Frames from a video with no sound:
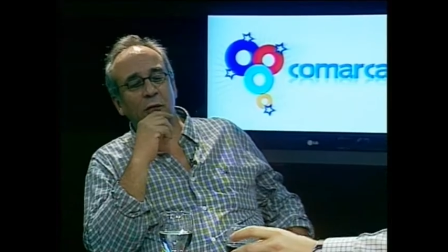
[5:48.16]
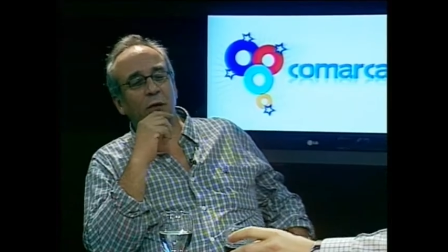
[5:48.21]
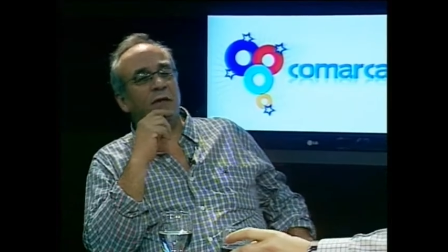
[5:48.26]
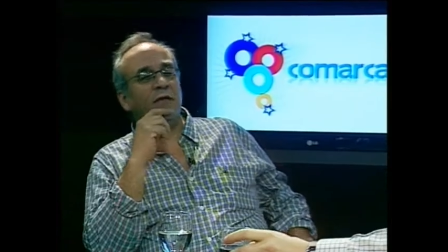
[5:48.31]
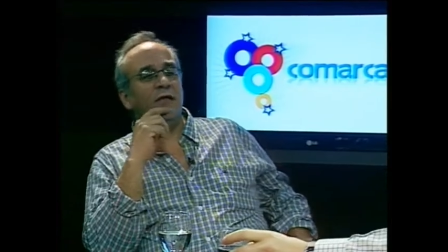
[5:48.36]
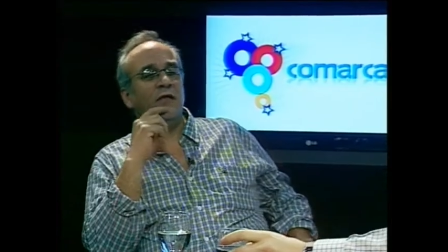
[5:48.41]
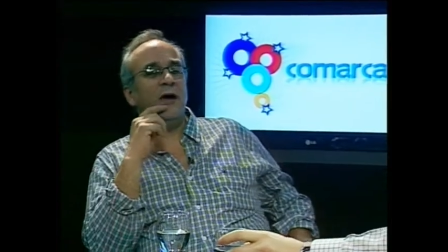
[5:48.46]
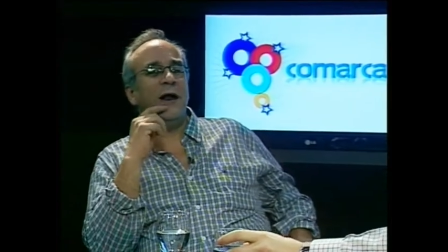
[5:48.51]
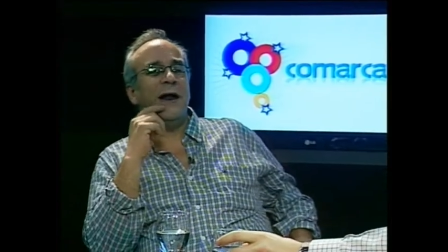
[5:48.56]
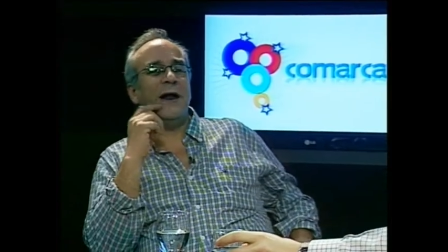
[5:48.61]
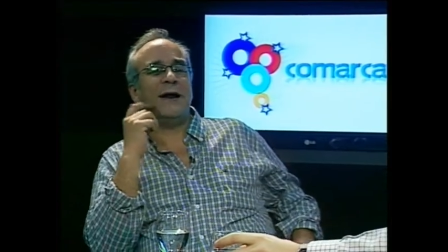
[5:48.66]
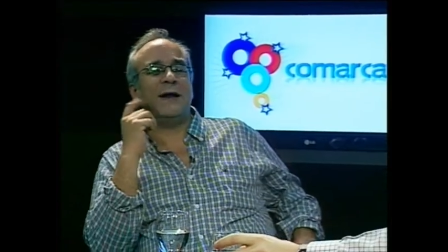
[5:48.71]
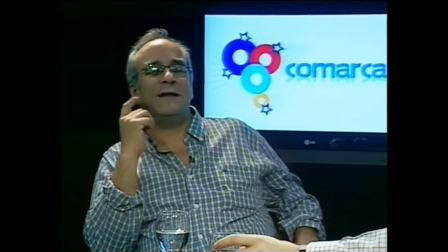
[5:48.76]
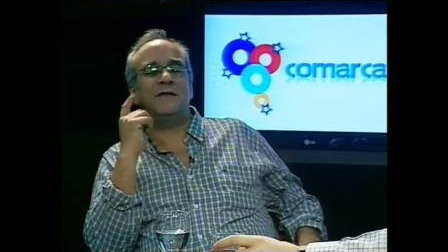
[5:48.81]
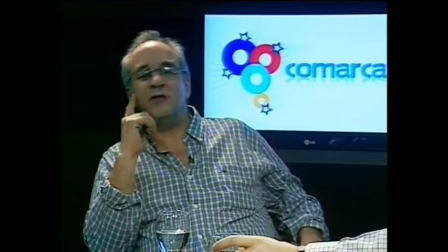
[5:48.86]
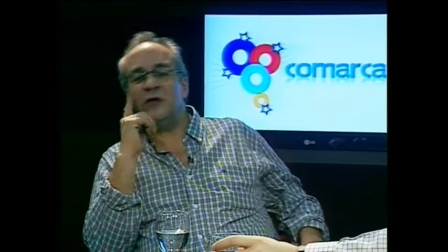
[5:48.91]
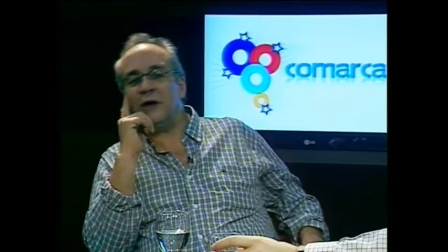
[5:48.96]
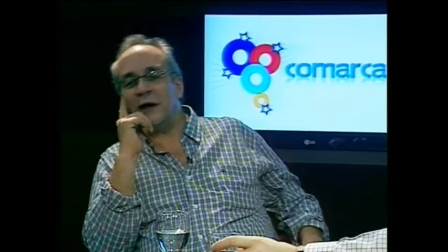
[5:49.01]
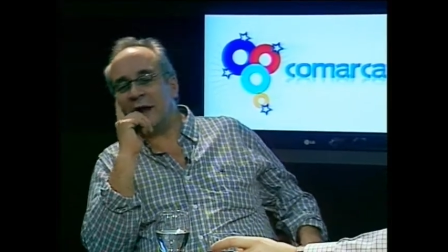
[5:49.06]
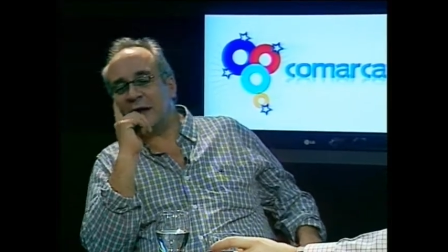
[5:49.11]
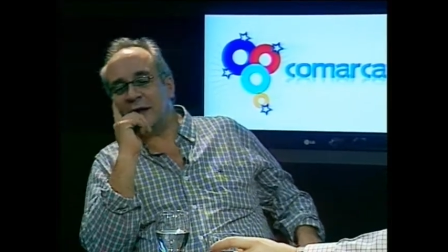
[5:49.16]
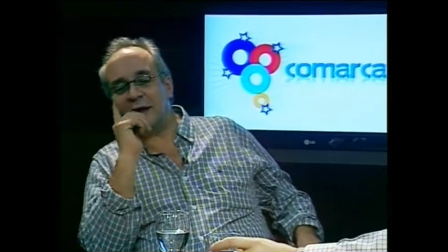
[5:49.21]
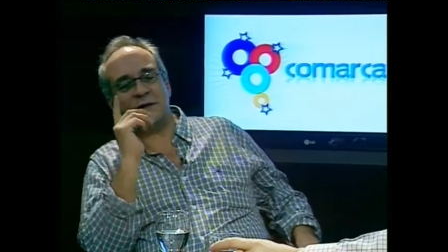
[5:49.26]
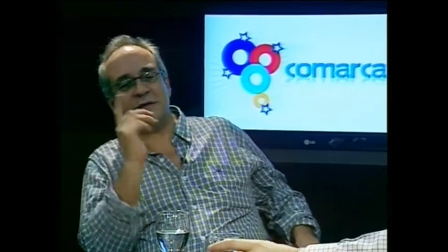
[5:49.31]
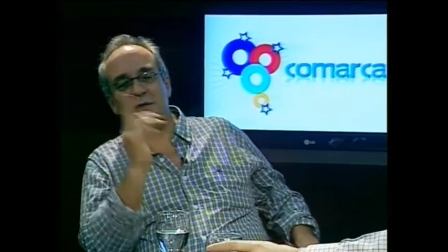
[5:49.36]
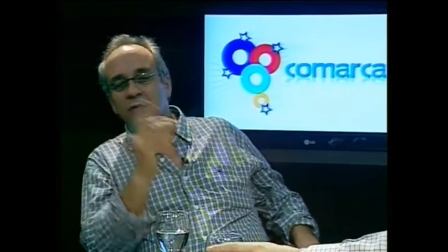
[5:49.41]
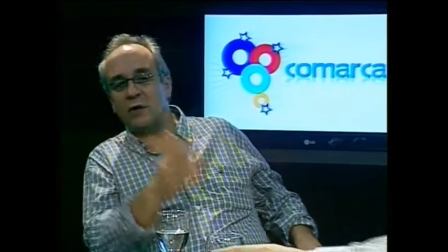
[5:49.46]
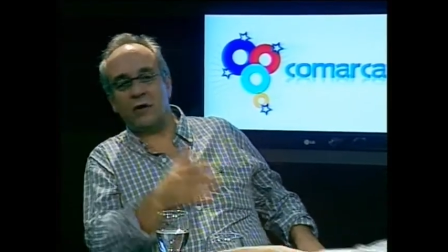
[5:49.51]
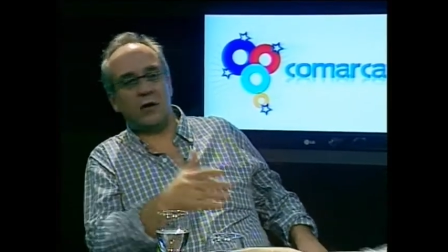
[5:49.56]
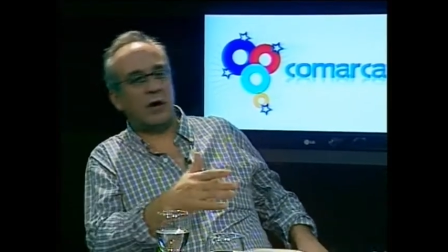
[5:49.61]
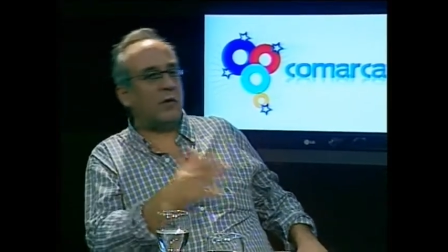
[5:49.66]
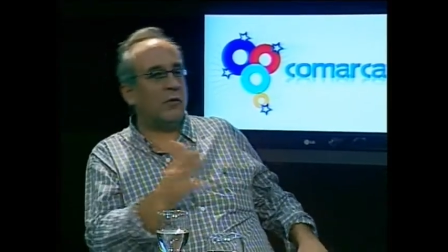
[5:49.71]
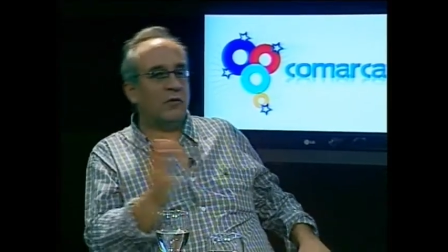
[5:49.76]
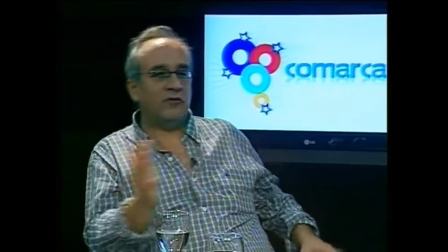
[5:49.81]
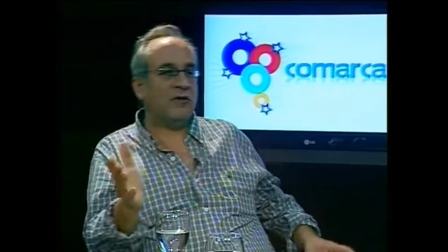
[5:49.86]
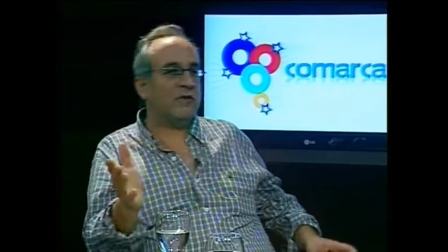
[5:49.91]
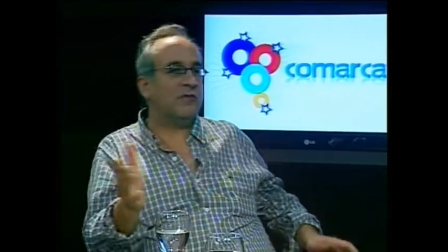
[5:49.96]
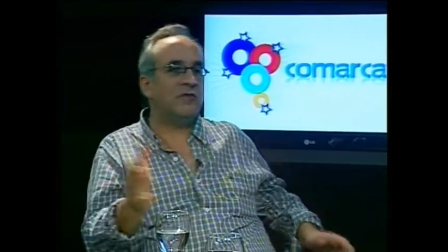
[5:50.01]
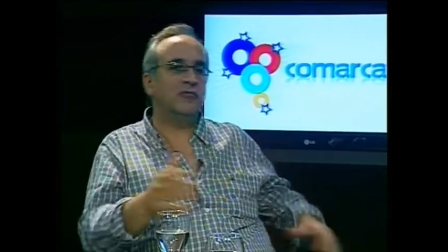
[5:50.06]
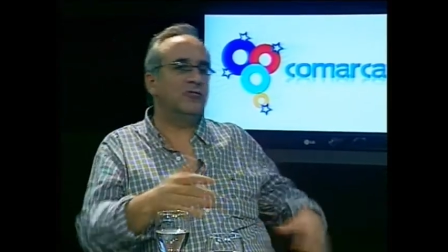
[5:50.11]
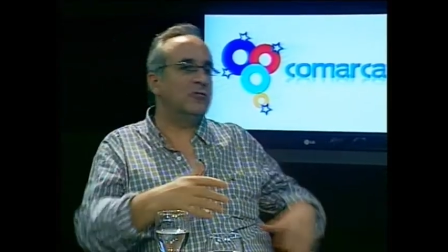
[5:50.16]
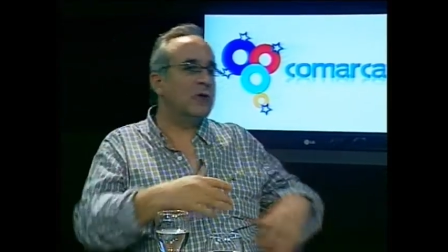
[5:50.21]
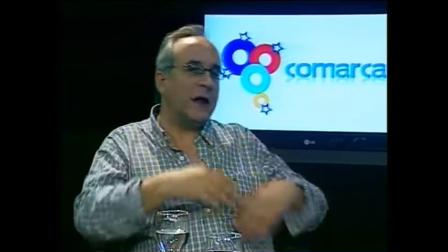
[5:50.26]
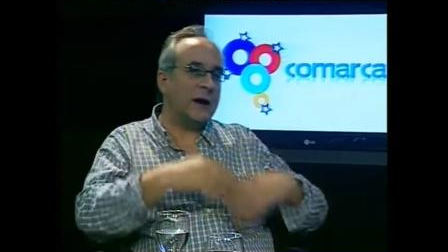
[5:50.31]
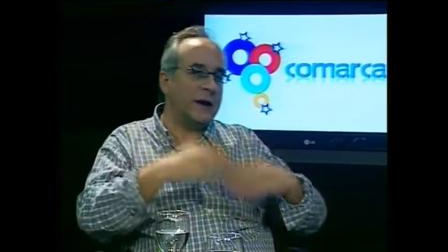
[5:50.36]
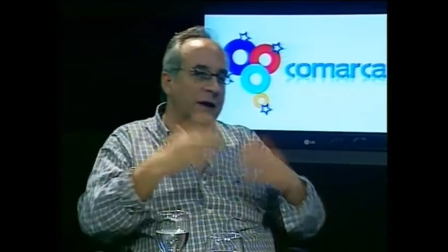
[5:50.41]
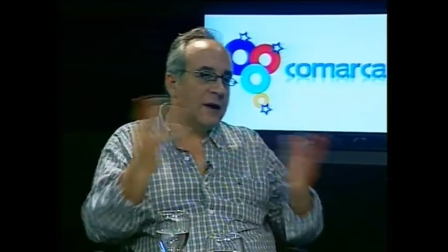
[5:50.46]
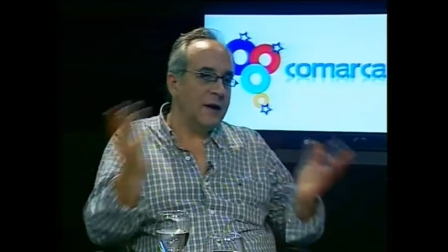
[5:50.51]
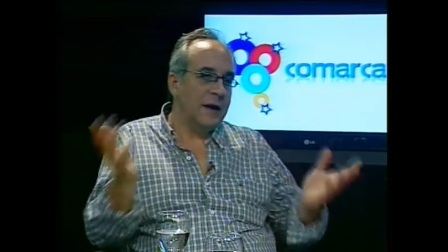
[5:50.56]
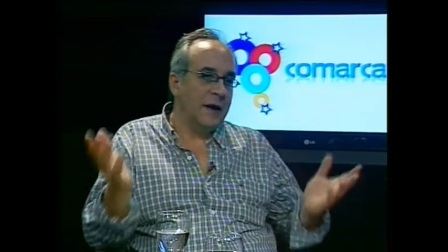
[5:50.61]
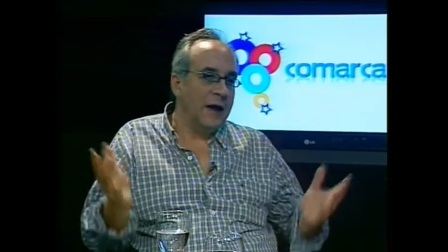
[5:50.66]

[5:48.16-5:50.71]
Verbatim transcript: ¿Cuáles fueron las razones que te llevaron a vos a fundar,